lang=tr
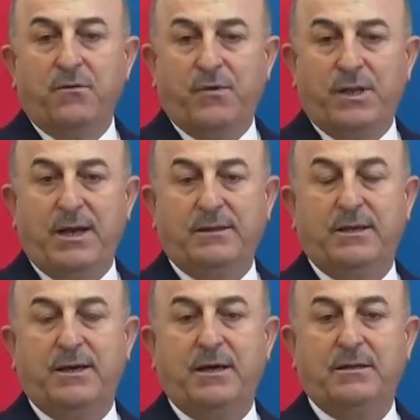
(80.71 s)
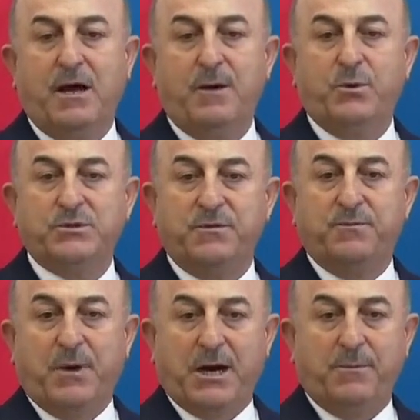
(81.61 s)
Finlandiya'ya daha
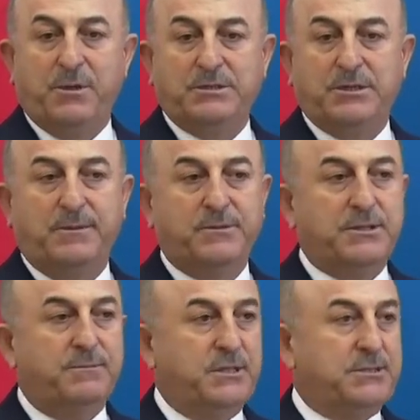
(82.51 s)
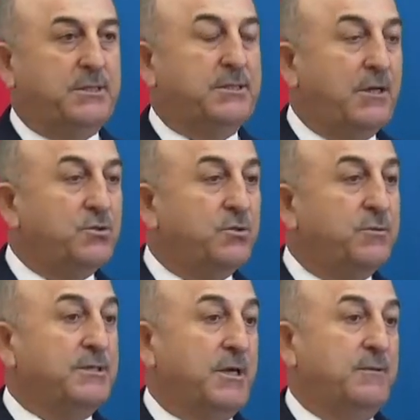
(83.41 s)
pozitif bakabileceğimizi bizzat Sayın
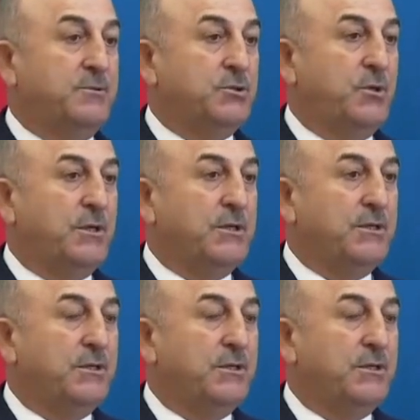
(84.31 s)
Cumhurbaşkanımız söyledi.